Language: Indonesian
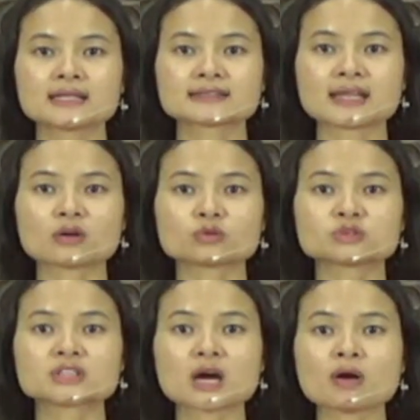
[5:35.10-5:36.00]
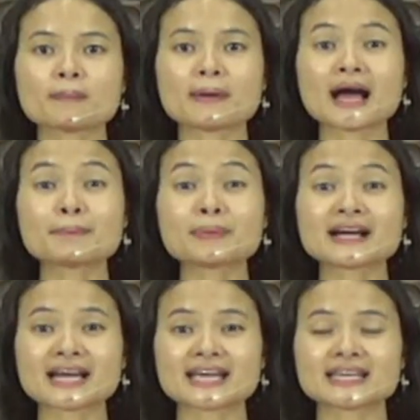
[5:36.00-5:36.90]
Tanggung jawab
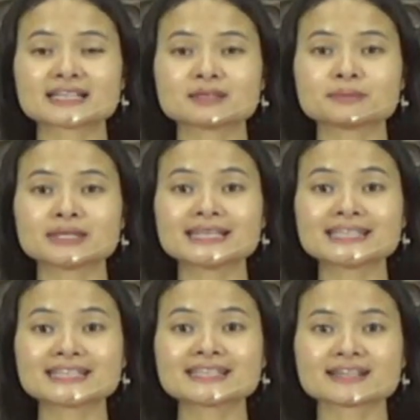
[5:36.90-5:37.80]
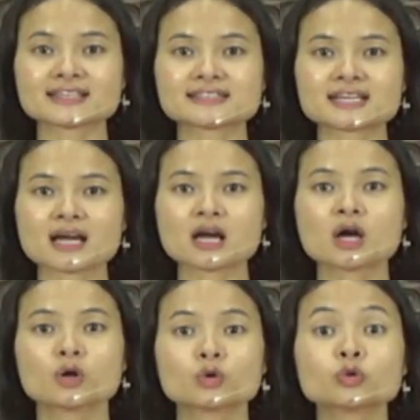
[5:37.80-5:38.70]
apakah yang dimiliki gereja
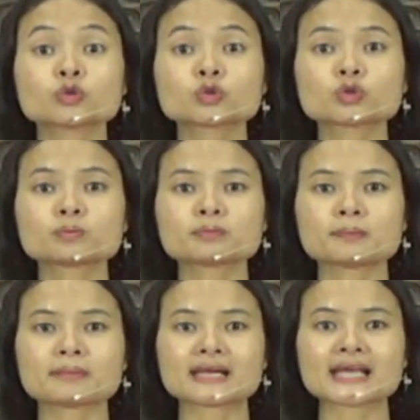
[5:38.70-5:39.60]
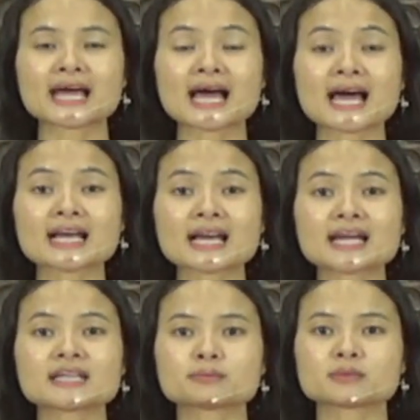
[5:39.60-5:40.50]
untuk memelihara dan
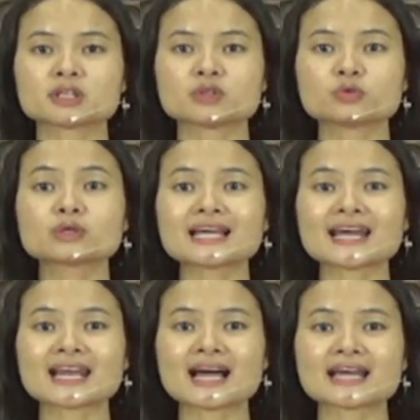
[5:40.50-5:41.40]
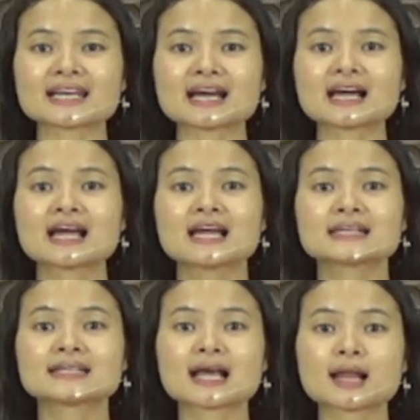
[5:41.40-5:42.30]
melindungi anak-anak
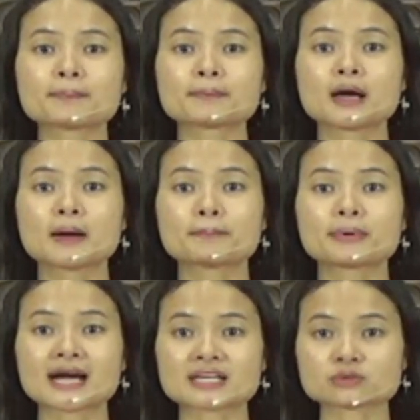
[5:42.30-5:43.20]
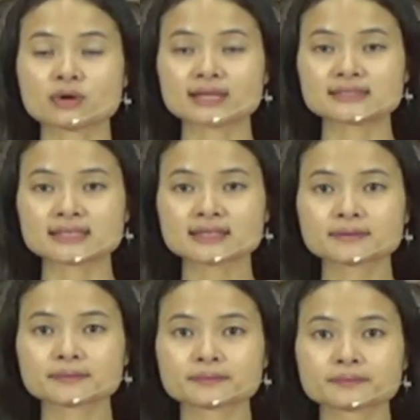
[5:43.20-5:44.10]
dalam pengasuhannya?
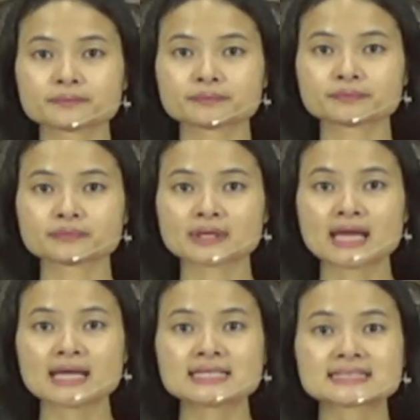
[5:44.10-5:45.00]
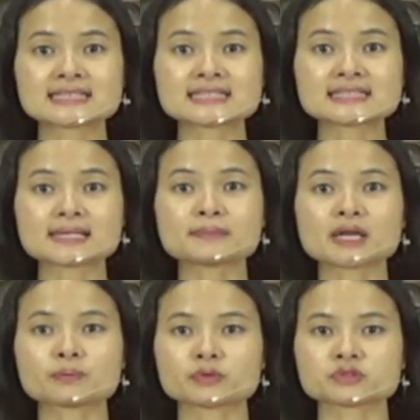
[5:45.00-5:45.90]
Sistem dan
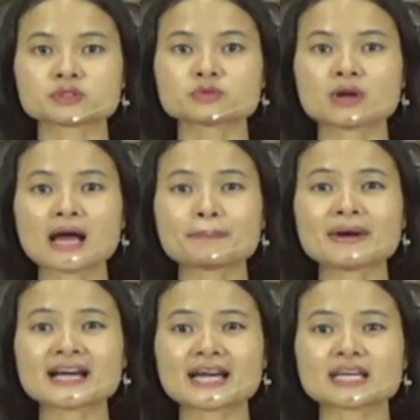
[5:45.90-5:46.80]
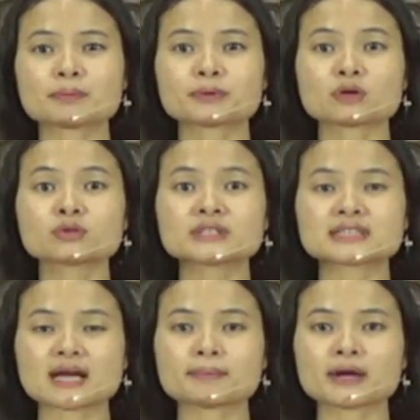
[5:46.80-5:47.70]
prosedur apakah yang perlu
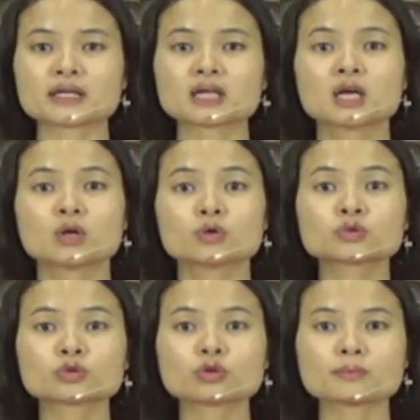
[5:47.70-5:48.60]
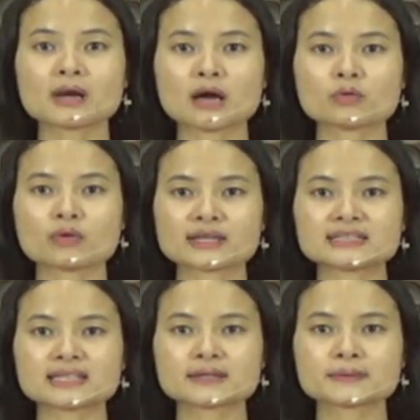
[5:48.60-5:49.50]
diterapkan untuk melakukannya?